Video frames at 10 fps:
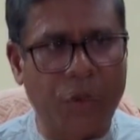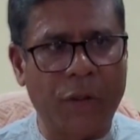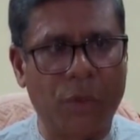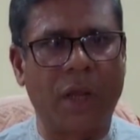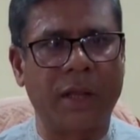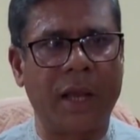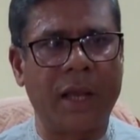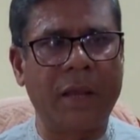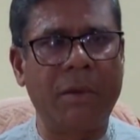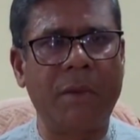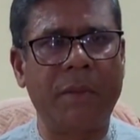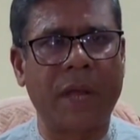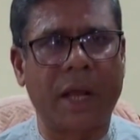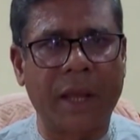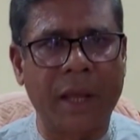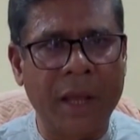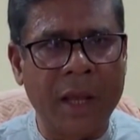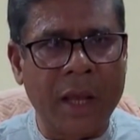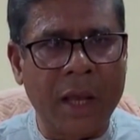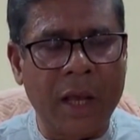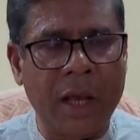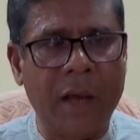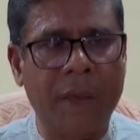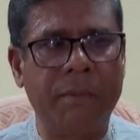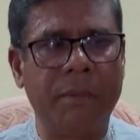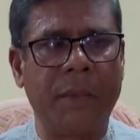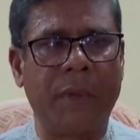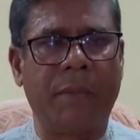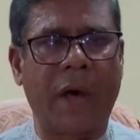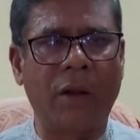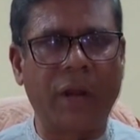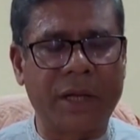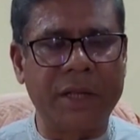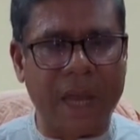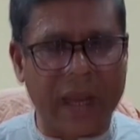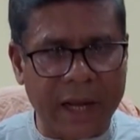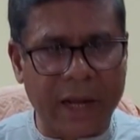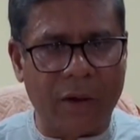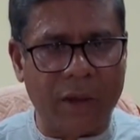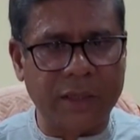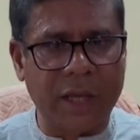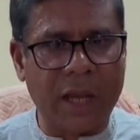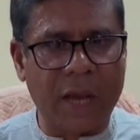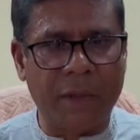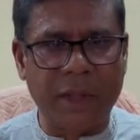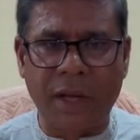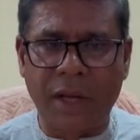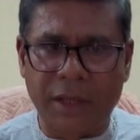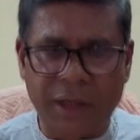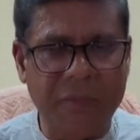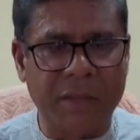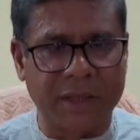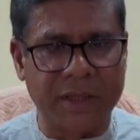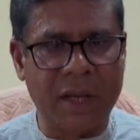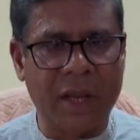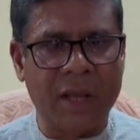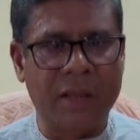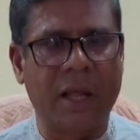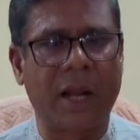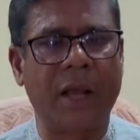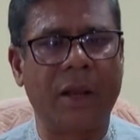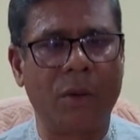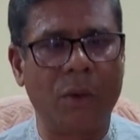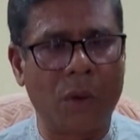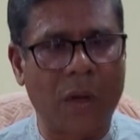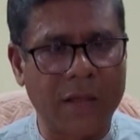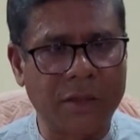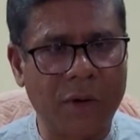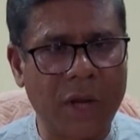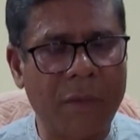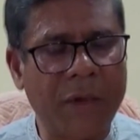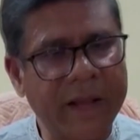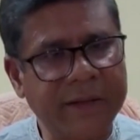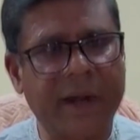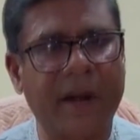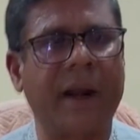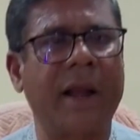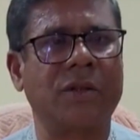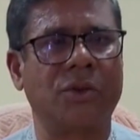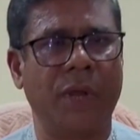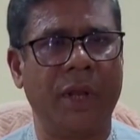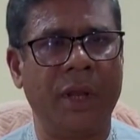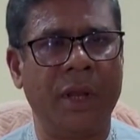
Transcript: উপরে তোলা যায় কিভাবে তাকে ভালো একটি জায়গা নেওয়া যায় আমাদের টিম আছে তারা এগুলো কাজ করে আমরা এক্সট্রা ক্লাসও